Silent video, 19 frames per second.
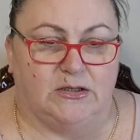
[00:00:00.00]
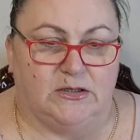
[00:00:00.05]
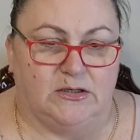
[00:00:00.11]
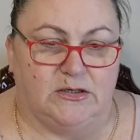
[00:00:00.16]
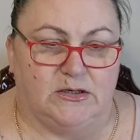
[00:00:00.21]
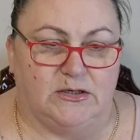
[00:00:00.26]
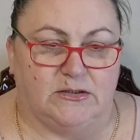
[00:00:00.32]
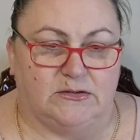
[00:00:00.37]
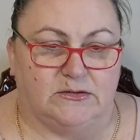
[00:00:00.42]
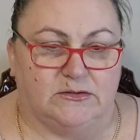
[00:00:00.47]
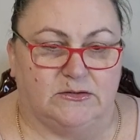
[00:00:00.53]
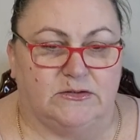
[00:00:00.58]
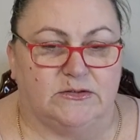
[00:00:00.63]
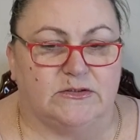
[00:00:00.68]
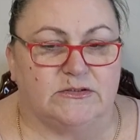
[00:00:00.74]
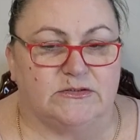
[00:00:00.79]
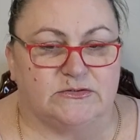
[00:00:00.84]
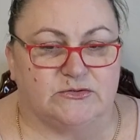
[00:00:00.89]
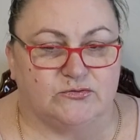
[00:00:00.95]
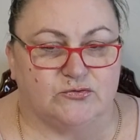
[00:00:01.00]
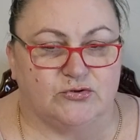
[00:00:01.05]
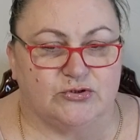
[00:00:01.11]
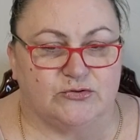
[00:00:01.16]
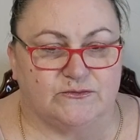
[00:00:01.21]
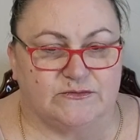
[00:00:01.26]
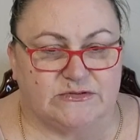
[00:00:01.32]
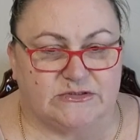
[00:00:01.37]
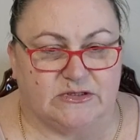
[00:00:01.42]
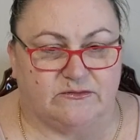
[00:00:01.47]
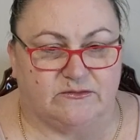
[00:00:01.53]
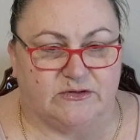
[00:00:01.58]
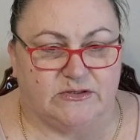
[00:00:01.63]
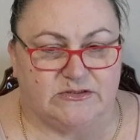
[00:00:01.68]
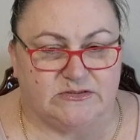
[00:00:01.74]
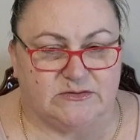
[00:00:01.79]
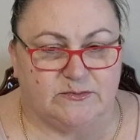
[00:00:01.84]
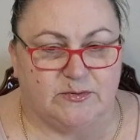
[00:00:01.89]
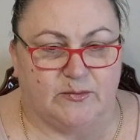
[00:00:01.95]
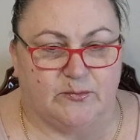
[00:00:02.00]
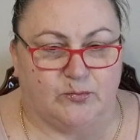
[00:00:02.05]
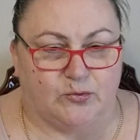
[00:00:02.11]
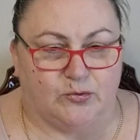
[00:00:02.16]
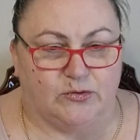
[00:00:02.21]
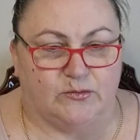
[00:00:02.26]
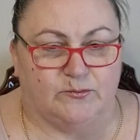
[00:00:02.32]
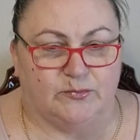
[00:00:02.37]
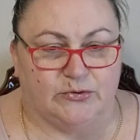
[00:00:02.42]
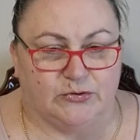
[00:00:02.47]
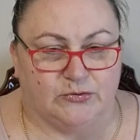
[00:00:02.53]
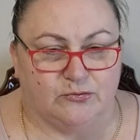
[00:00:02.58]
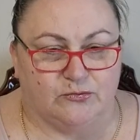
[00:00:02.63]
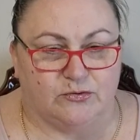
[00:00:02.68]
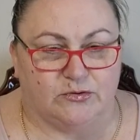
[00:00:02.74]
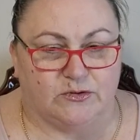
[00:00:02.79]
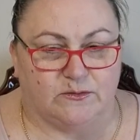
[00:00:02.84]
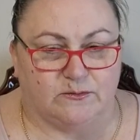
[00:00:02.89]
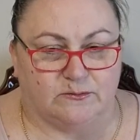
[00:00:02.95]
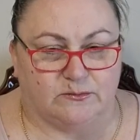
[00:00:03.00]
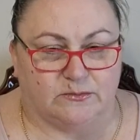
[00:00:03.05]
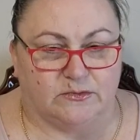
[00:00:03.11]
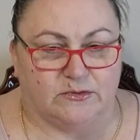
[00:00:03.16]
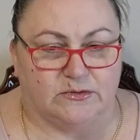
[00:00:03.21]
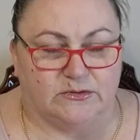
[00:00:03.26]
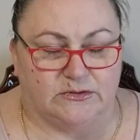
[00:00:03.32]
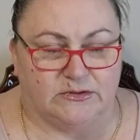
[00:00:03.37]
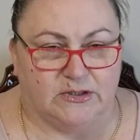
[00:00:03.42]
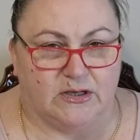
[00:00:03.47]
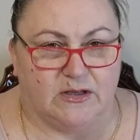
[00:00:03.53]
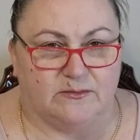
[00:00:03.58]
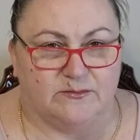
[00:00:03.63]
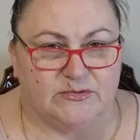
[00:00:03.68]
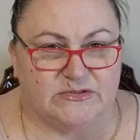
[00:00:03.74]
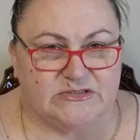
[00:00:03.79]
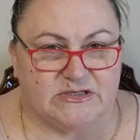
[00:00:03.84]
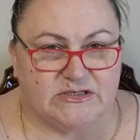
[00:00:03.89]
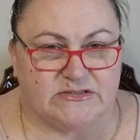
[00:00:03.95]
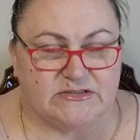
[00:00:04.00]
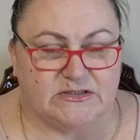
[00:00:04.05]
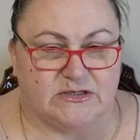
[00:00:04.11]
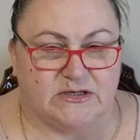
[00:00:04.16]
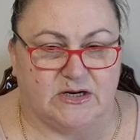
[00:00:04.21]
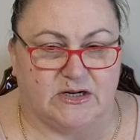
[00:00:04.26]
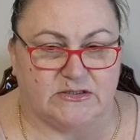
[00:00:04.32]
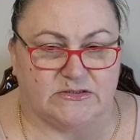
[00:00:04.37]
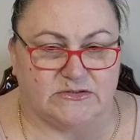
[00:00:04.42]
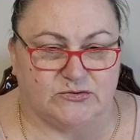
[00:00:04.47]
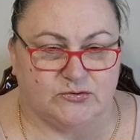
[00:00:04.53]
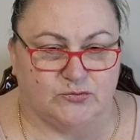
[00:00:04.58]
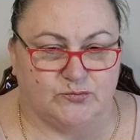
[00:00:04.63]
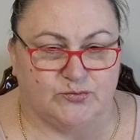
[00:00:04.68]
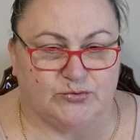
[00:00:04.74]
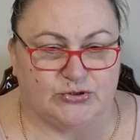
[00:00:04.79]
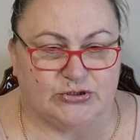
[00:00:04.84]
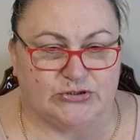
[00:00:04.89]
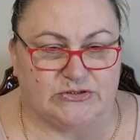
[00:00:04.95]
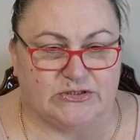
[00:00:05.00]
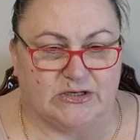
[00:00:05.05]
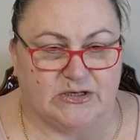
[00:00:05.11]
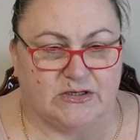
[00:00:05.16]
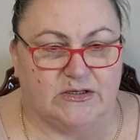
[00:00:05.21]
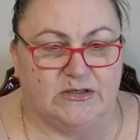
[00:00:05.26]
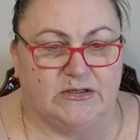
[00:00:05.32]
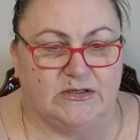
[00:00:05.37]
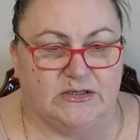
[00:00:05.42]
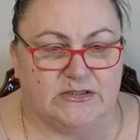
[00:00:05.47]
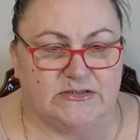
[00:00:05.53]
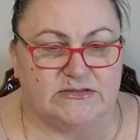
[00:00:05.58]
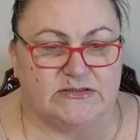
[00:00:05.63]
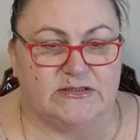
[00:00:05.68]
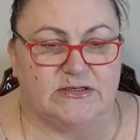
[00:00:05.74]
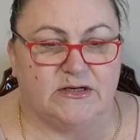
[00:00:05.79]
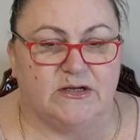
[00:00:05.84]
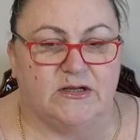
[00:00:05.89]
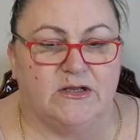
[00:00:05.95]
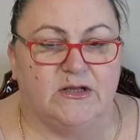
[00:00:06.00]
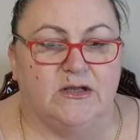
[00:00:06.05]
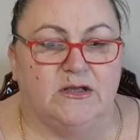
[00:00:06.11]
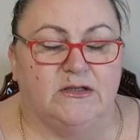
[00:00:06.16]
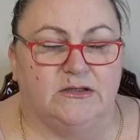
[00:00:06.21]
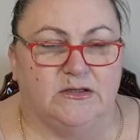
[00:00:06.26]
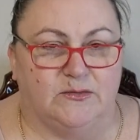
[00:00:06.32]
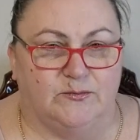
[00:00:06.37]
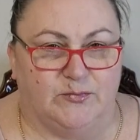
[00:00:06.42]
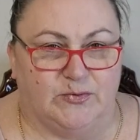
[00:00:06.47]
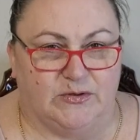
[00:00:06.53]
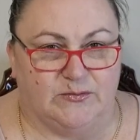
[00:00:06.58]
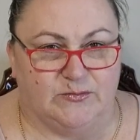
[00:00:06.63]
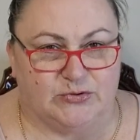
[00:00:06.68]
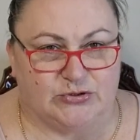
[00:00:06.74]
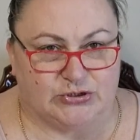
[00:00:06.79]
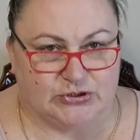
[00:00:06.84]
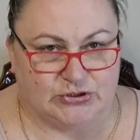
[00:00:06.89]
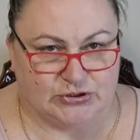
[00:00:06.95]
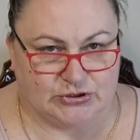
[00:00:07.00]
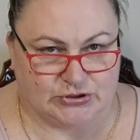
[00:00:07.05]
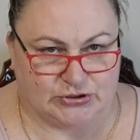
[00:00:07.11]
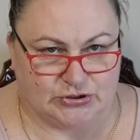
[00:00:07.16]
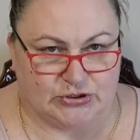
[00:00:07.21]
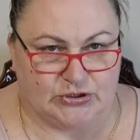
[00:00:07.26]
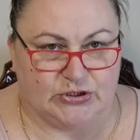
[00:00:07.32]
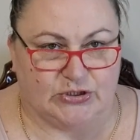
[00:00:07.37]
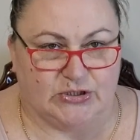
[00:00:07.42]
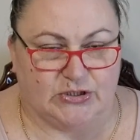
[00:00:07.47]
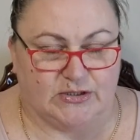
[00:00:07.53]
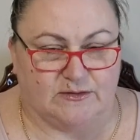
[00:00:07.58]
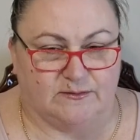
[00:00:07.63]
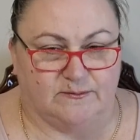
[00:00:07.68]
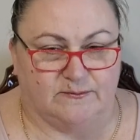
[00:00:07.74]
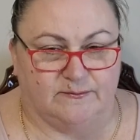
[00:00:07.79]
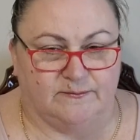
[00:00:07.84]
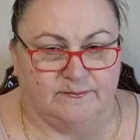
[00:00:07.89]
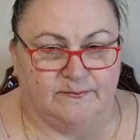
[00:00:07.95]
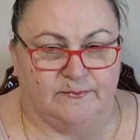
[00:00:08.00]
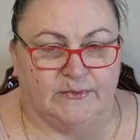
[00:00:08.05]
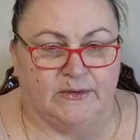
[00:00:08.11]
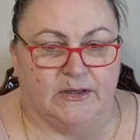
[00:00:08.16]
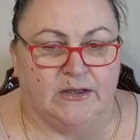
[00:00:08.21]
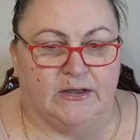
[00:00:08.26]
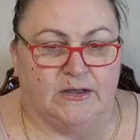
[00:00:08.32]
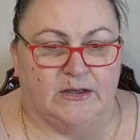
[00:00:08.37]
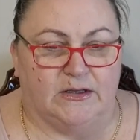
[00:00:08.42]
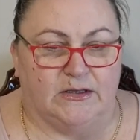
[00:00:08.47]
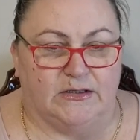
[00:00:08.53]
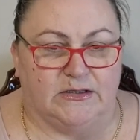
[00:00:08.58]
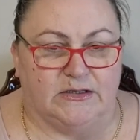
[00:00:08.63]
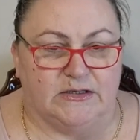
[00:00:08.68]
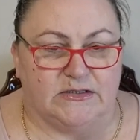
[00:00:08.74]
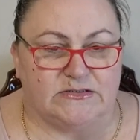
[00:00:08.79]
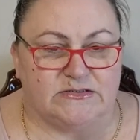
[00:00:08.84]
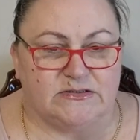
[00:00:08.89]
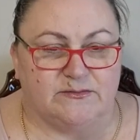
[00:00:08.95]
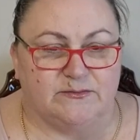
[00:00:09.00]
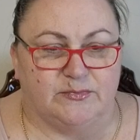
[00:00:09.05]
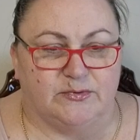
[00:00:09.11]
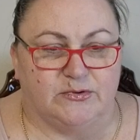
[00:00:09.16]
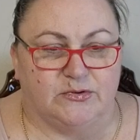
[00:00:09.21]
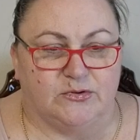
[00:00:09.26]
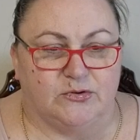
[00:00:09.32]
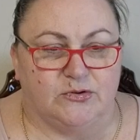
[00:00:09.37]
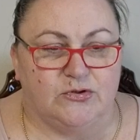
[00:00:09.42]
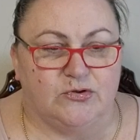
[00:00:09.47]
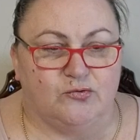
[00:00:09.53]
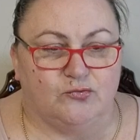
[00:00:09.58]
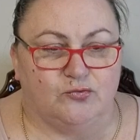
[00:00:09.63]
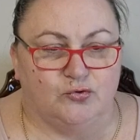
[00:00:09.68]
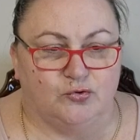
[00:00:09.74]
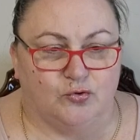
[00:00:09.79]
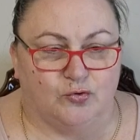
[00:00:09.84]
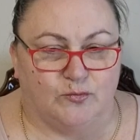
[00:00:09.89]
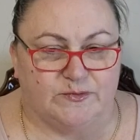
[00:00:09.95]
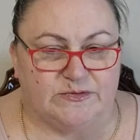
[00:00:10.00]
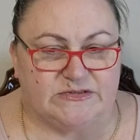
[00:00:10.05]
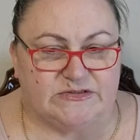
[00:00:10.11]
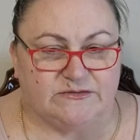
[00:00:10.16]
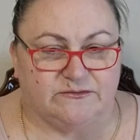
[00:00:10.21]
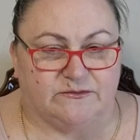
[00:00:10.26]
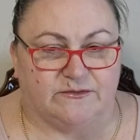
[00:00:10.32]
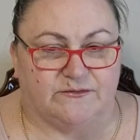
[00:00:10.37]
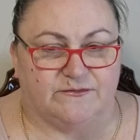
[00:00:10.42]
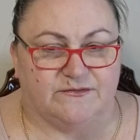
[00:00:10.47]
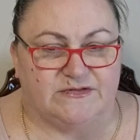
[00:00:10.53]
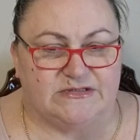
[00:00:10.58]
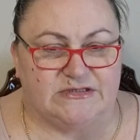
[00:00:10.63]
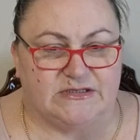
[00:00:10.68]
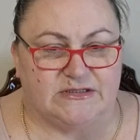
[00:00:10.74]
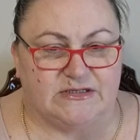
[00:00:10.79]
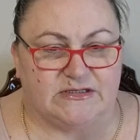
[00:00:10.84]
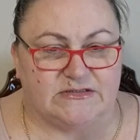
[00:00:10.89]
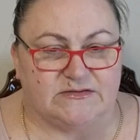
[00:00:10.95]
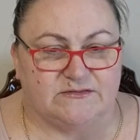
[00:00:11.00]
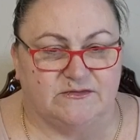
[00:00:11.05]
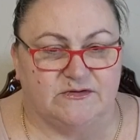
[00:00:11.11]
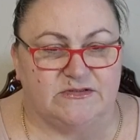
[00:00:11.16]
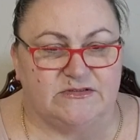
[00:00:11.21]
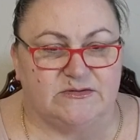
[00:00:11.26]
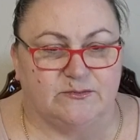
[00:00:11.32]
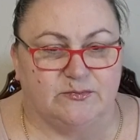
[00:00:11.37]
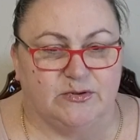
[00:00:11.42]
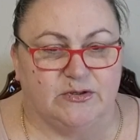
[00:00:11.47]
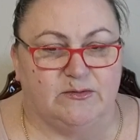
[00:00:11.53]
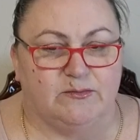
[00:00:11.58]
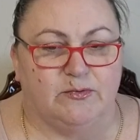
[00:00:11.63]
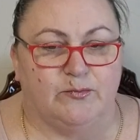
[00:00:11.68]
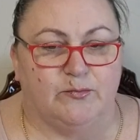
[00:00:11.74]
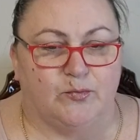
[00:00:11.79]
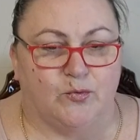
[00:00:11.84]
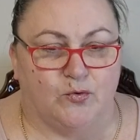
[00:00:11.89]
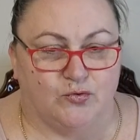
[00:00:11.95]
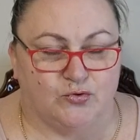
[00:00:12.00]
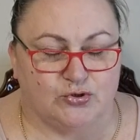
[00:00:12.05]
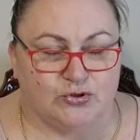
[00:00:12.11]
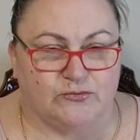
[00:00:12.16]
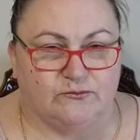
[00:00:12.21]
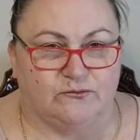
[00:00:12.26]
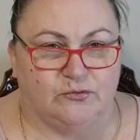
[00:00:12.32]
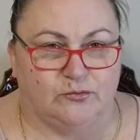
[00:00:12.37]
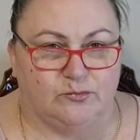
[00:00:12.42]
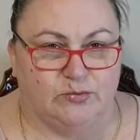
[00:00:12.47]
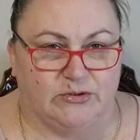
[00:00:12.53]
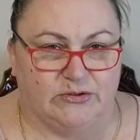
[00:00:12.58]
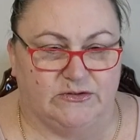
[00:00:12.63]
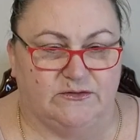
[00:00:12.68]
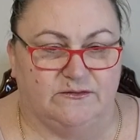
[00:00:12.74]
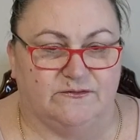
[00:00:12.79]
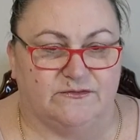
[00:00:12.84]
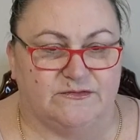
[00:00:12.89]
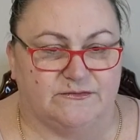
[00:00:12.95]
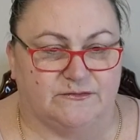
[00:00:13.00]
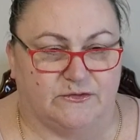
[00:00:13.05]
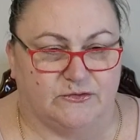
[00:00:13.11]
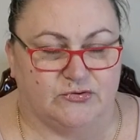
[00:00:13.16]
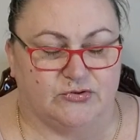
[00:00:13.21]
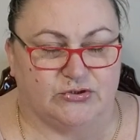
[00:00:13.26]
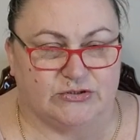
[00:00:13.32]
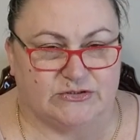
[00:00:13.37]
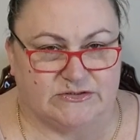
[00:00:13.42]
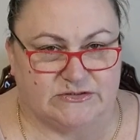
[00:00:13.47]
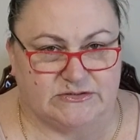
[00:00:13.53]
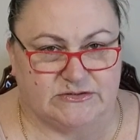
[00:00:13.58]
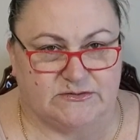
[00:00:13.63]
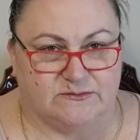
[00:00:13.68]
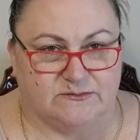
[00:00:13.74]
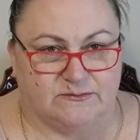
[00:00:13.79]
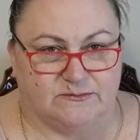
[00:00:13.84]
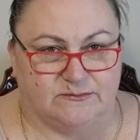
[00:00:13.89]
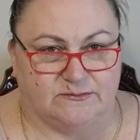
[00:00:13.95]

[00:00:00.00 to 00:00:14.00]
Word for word: или ты рискуешь выставлять себя полным придурком, ты обязательно оступишься, если не примешь решение. Если бы не неудобства, все на свете были бы по уши влюблены в свою жизнь.